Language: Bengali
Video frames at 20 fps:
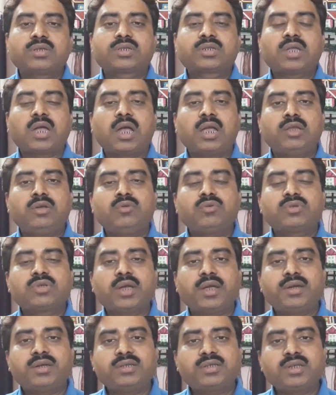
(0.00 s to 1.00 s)

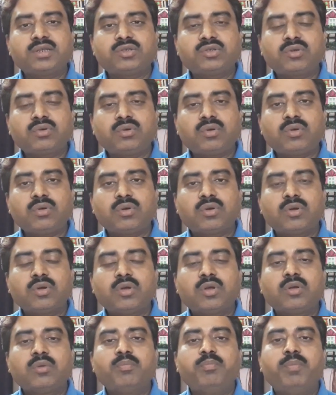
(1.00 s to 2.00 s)
সাইনুসাইটিসের জন্য
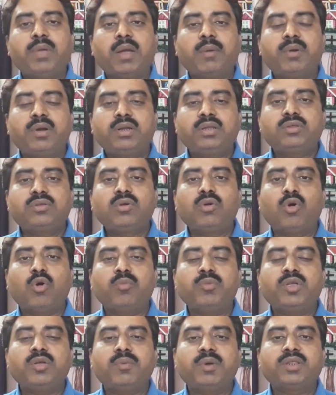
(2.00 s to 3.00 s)
ব্যবহৃত
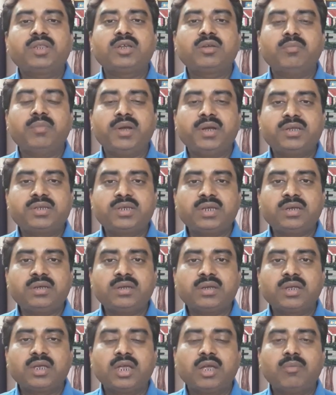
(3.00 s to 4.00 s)
হোমিওপ্যাথিক মেডিসিন
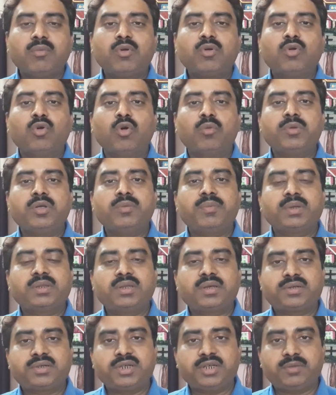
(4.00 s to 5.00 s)
এবং
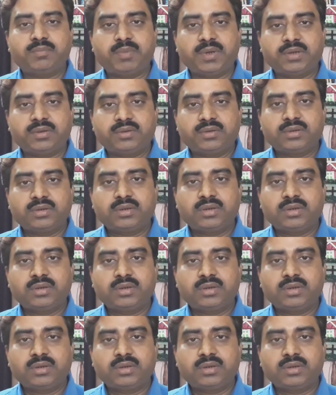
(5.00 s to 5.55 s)
হোমিওপ্যাথিক ট্রিটমেন্ট